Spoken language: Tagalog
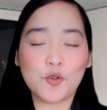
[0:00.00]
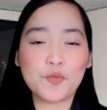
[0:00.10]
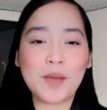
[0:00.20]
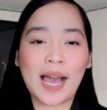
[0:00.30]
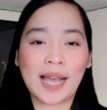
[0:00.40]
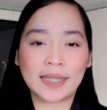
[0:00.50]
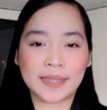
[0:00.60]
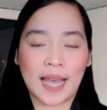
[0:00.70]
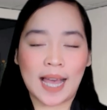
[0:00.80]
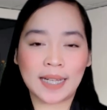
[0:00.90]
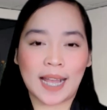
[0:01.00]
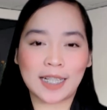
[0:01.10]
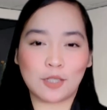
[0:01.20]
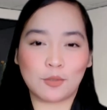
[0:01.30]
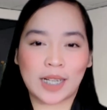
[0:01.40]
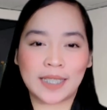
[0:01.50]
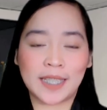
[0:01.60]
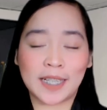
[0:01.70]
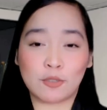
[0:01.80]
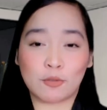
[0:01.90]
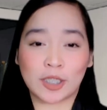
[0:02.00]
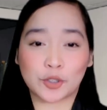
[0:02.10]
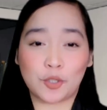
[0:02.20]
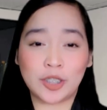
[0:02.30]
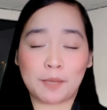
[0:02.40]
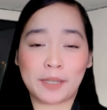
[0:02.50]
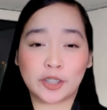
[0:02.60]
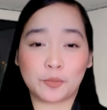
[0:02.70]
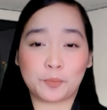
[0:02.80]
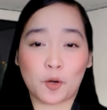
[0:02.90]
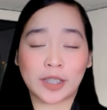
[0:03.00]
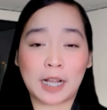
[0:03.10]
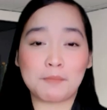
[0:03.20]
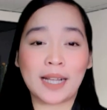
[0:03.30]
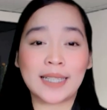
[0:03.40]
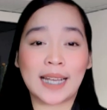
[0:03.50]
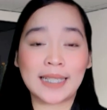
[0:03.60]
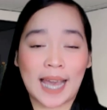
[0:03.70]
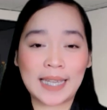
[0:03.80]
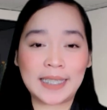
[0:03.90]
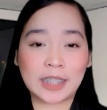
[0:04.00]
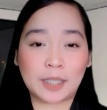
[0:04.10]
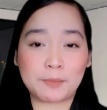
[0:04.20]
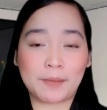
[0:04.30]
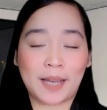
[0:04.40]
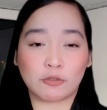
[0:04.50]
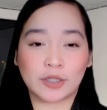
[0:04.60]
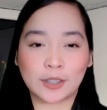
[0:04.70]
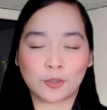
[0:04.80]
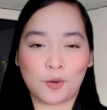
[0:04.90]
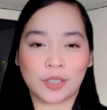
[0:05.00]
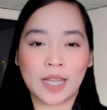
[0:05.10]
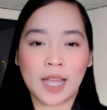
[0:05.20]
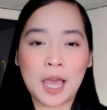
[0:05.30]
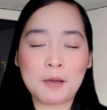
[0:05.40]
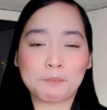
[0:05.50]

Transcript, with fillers: umaasa ang kagawaran ng edukasyon na may suportang manggagaling sa pribadong sektor